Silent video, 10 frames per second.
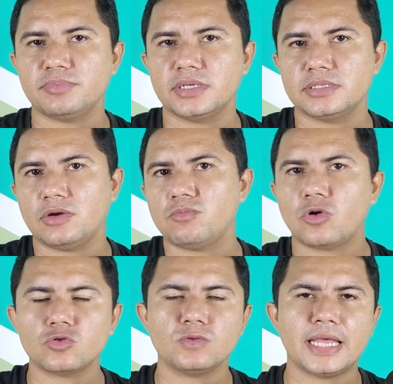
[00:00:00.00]
Plus, é o
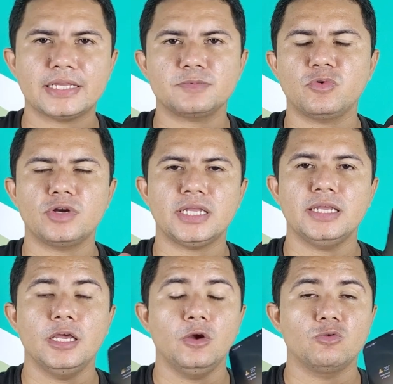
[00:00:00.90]
modo DeX, porque
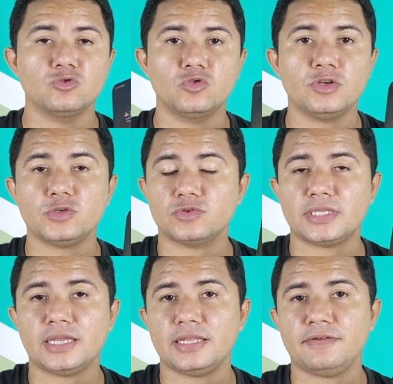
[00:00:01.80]
os dois
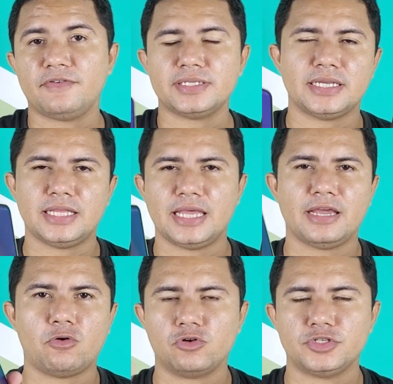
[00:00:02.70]
conseguem fazer aquele
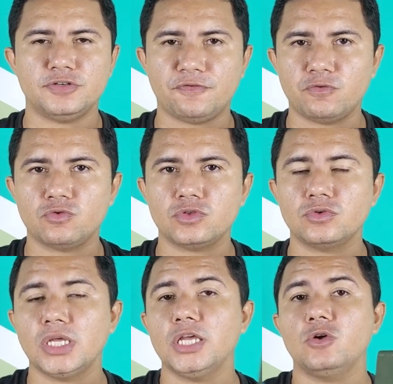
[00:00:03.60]
recorte de fundo,
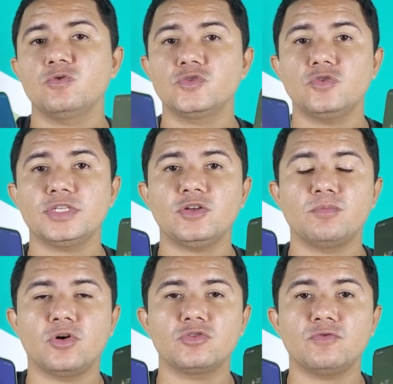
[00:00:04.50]
os dois têm um
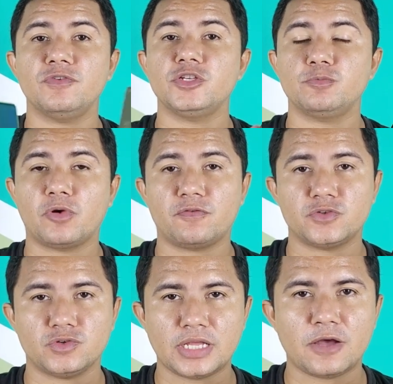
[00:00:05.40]
modo vídeo
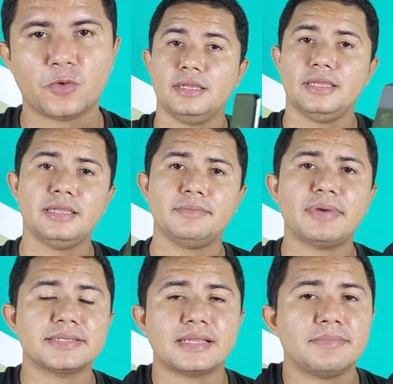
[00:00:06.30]
profissional e
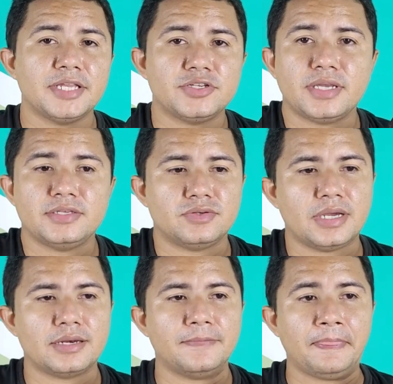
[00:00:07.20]
basicamente é isso,
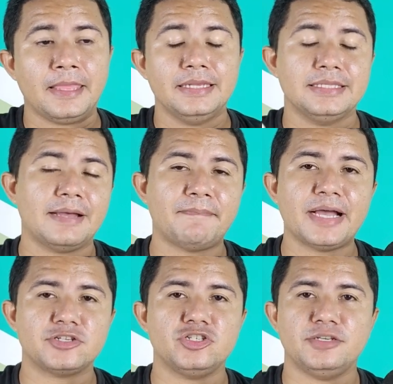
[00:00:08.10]
cara. Na
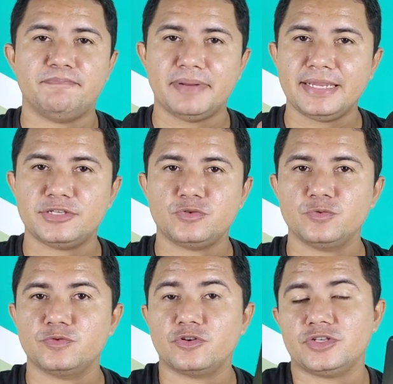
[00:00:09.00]
parte de preço,
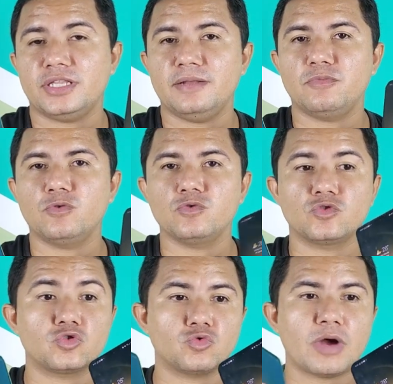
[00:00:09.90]
nós
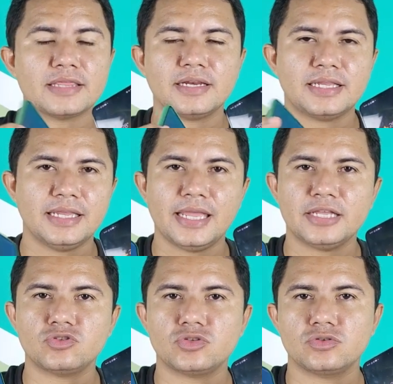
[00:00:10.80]
temos
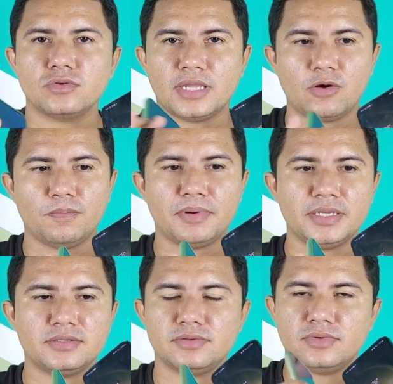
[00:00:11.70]
4.500, que é o
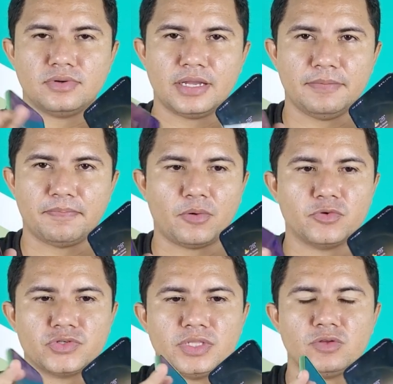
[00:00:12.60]
preço aí
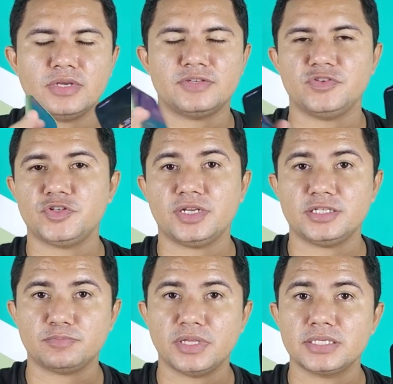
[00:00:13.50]
promocional do
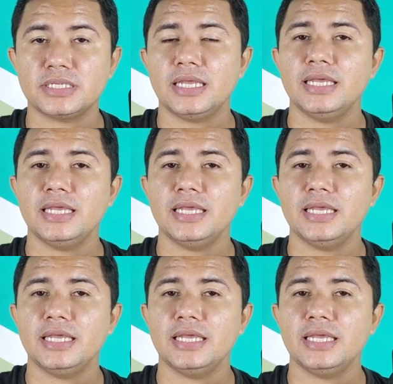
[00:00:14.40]
S23 Plus